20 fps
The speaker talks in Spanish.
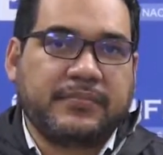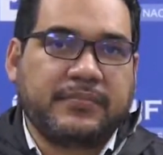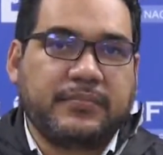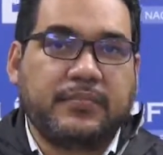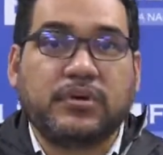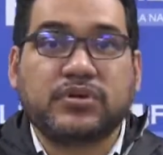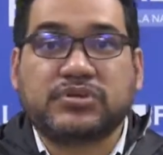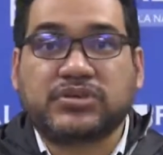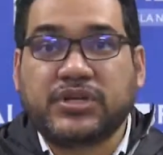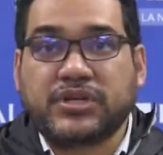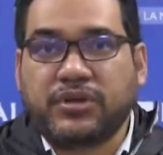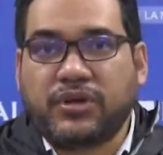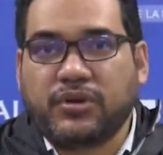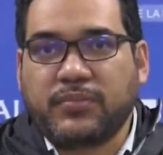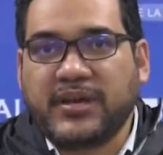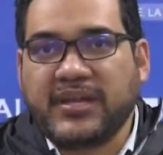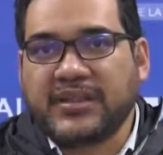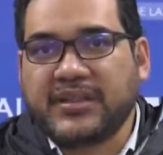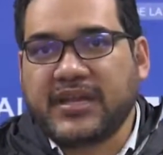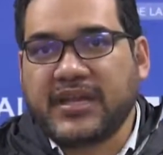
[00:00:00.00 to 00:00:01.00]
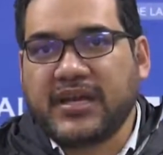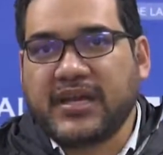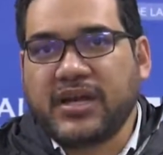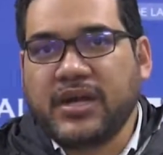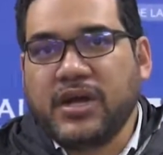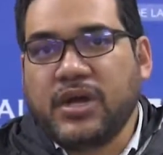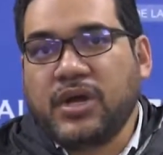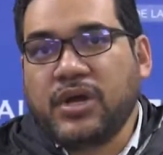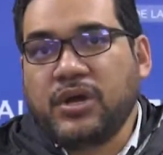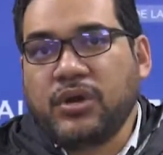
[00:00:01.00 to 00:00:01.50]
Posteriormente,
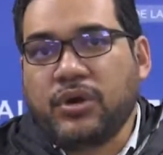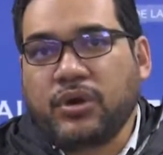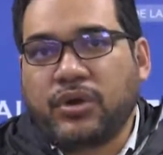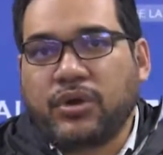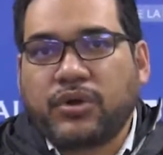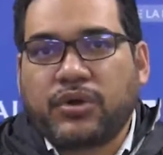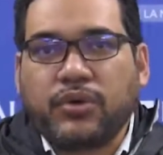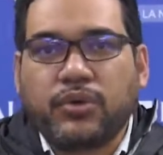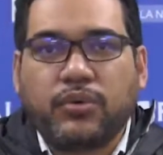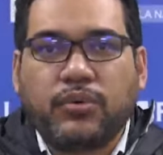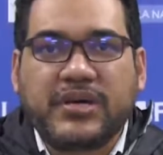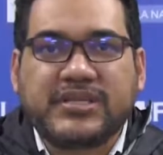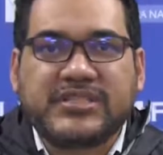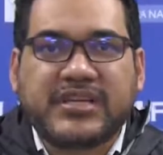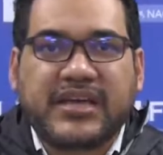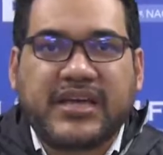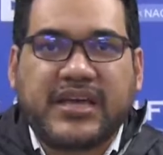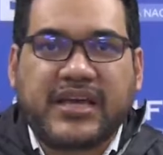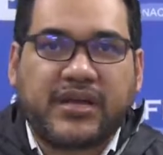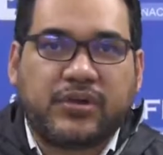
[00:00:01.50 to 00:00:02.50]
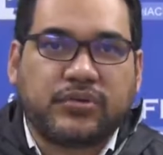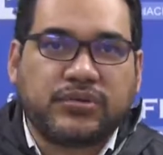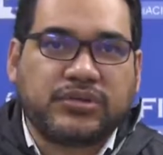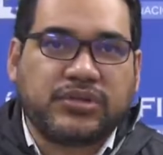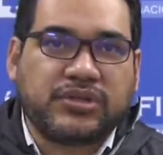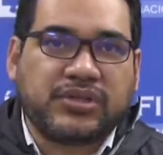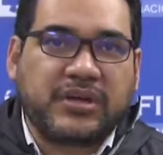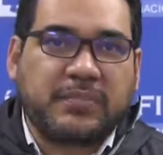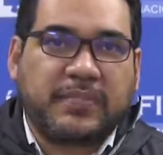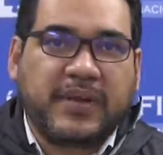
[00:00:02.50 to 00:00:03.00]
logró que un juez de
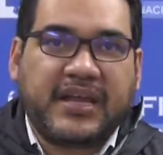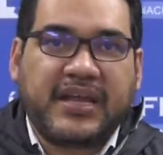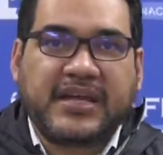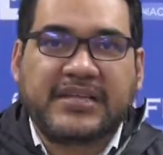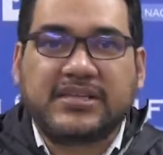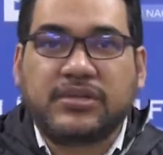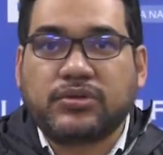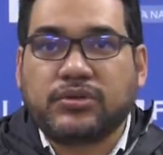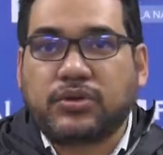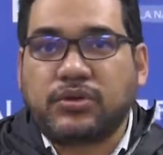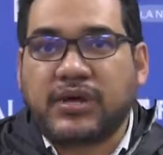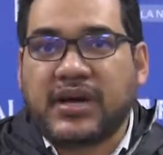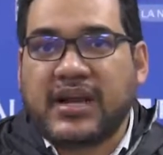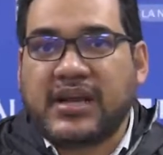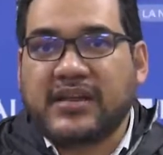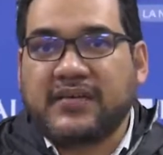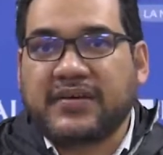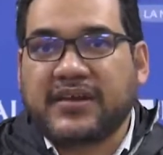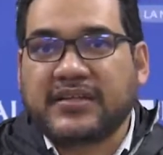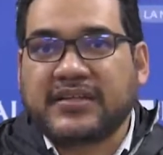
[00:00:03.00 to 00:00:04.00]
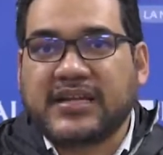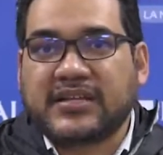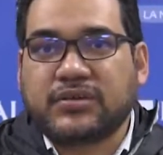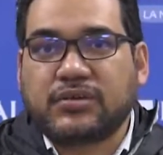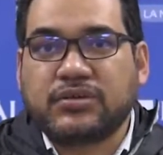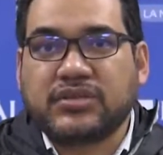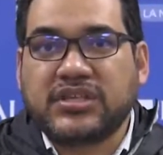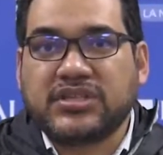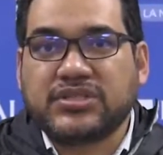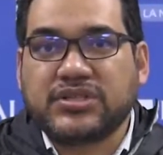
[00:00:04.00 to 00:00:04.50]
ejecución de penas le otorgara libertad
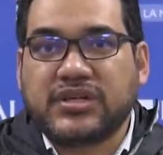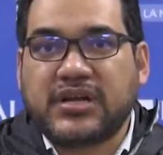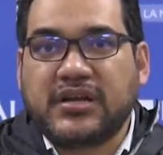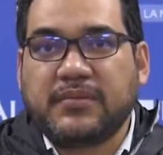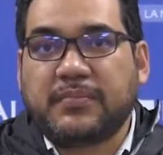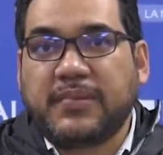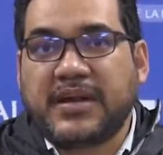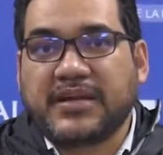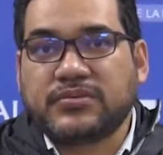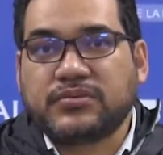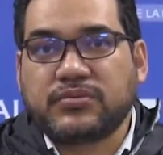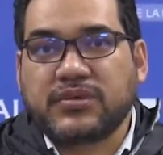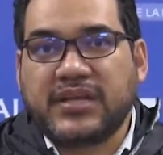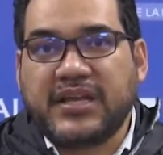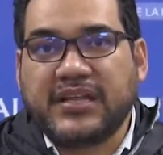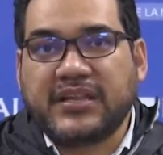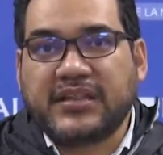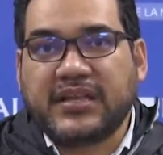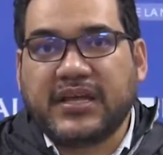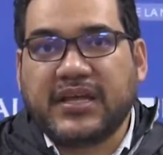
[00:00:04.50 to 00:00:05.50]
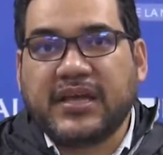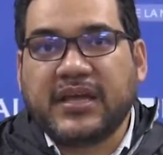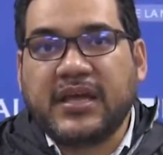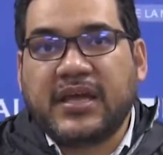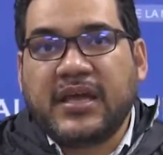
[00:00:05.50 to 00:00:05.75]
condicional para su cliente